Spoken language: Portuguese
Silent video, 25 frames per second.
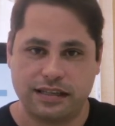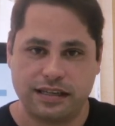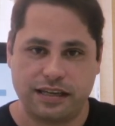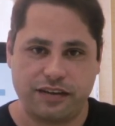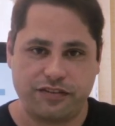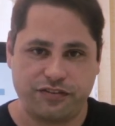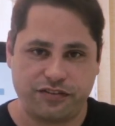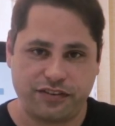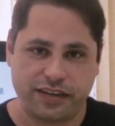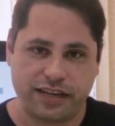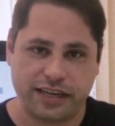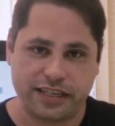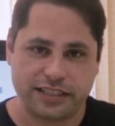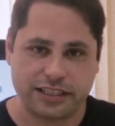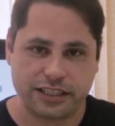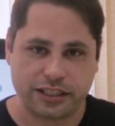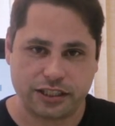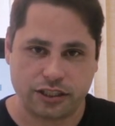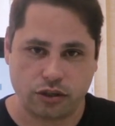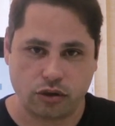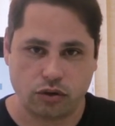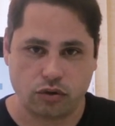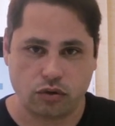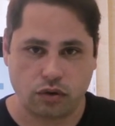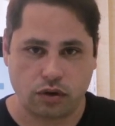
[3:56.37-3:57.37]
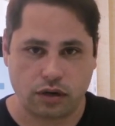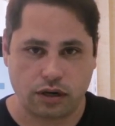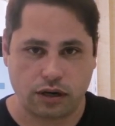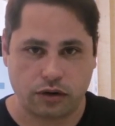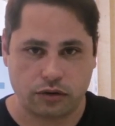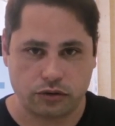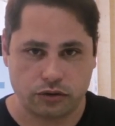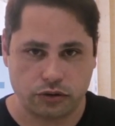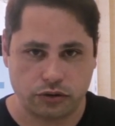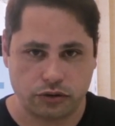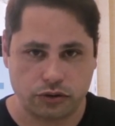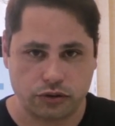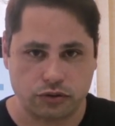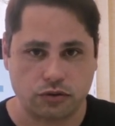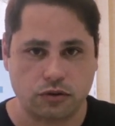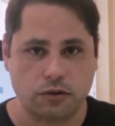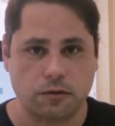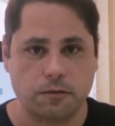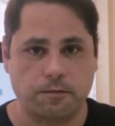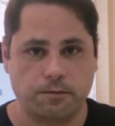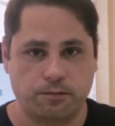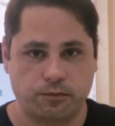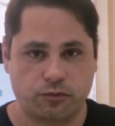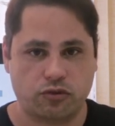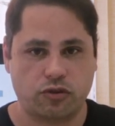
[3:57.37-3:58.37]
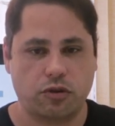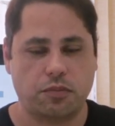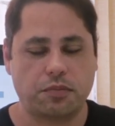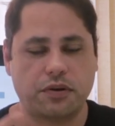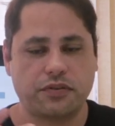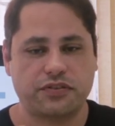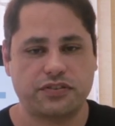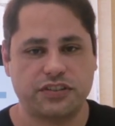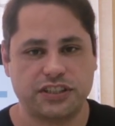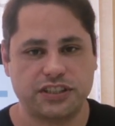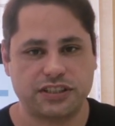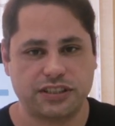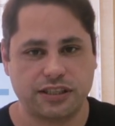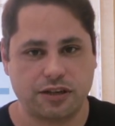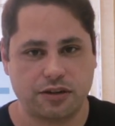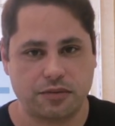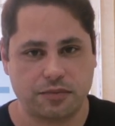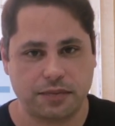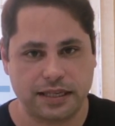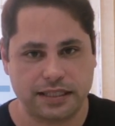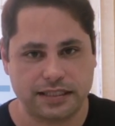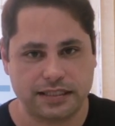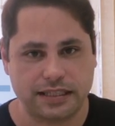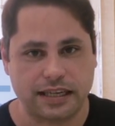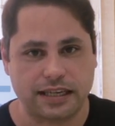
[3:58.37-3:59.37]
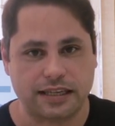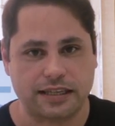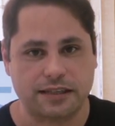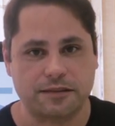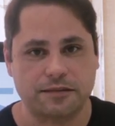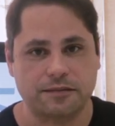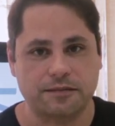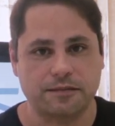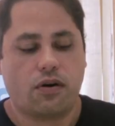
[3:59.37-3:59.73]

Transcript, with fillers: referente aqui ao local onde eu estou, só para vocês terem uma ideia.